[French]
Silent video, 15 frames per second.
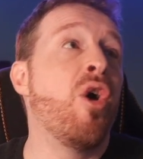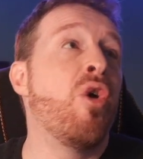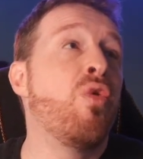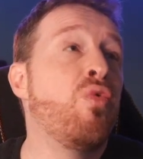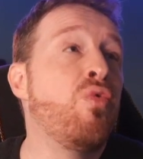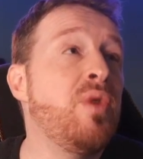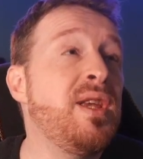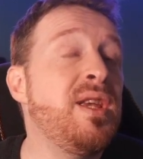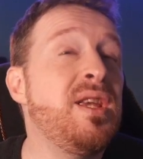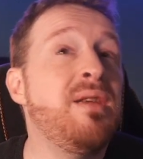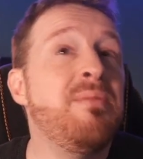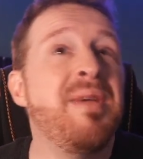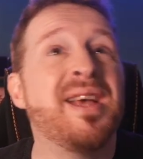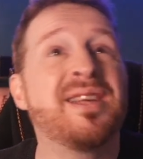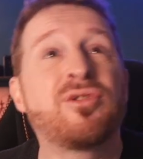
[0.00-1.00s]
Oui,
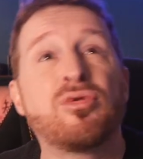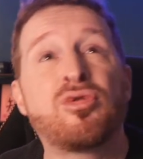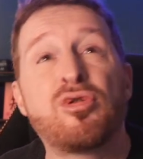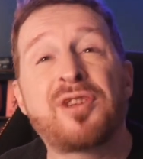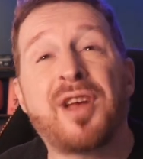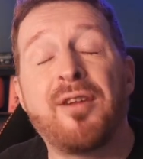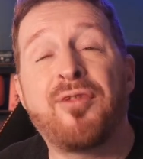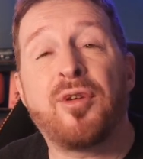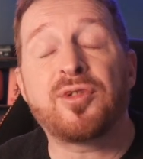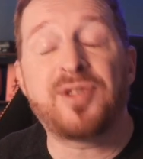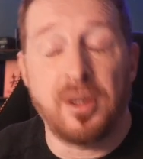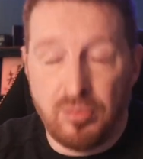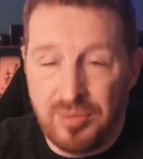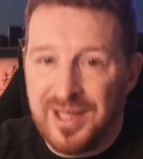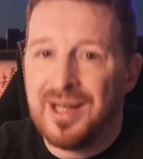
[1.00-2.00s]
mais est-ce que ce sera français
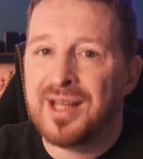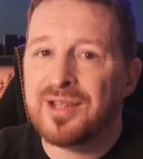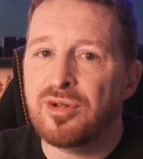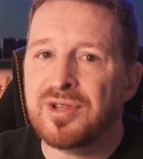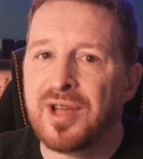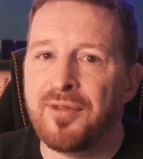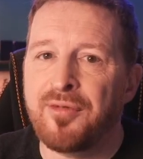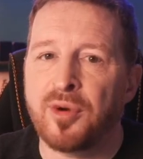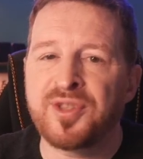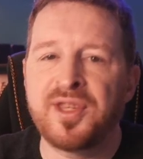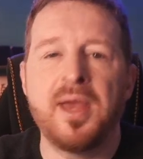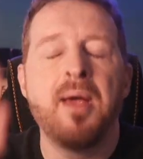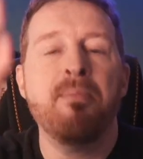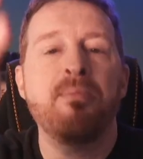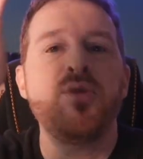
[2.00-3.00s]
Oui, là ce sera français.